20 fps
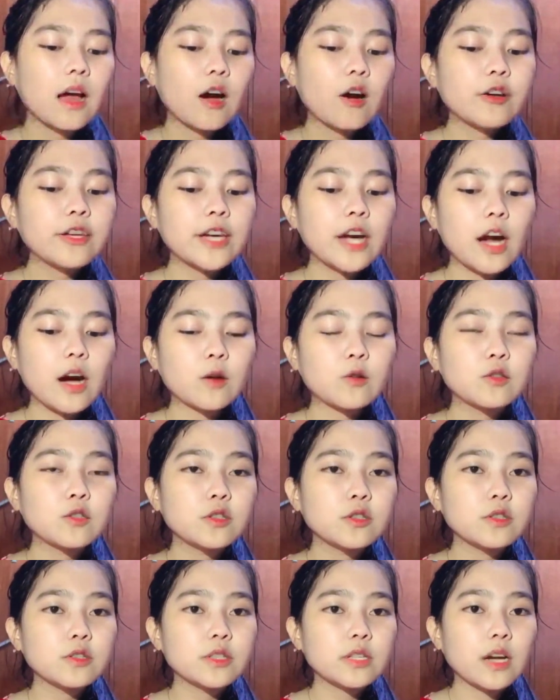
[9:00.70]
Oh iya, aku
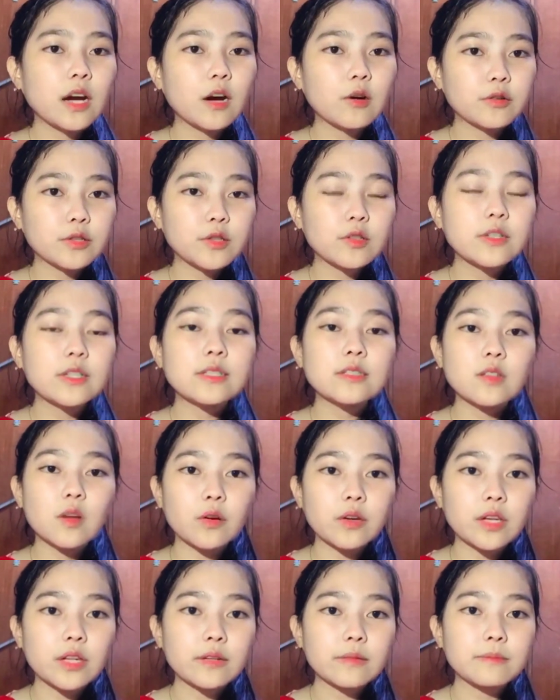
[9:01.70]
aku itu di
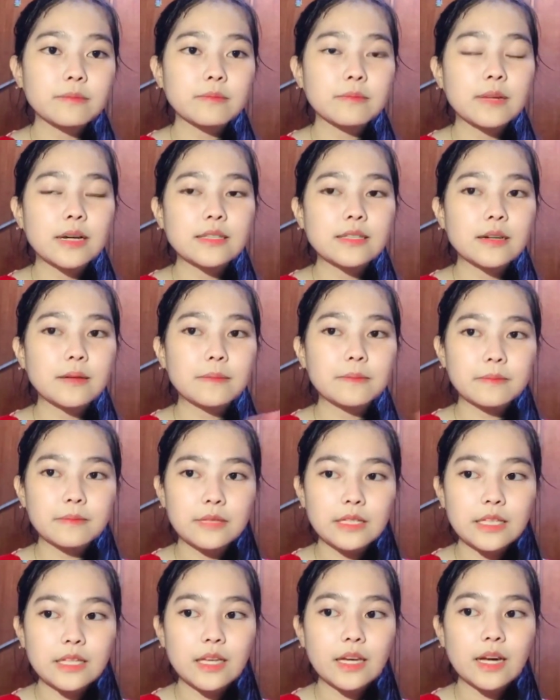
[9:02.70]
stokin banyak mie.